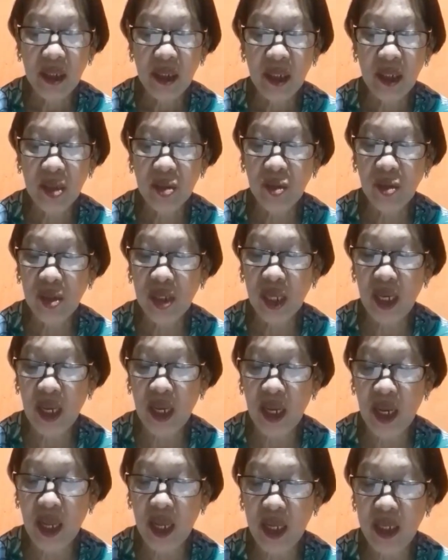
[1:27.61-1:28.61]
ito'y
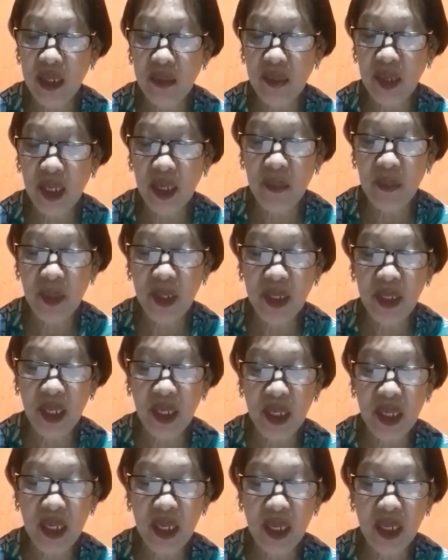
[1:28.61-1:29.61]
kilala na may
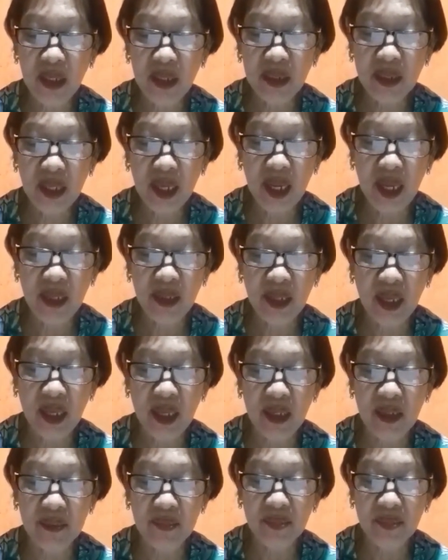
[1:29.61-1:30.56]
kapangyarihang talata.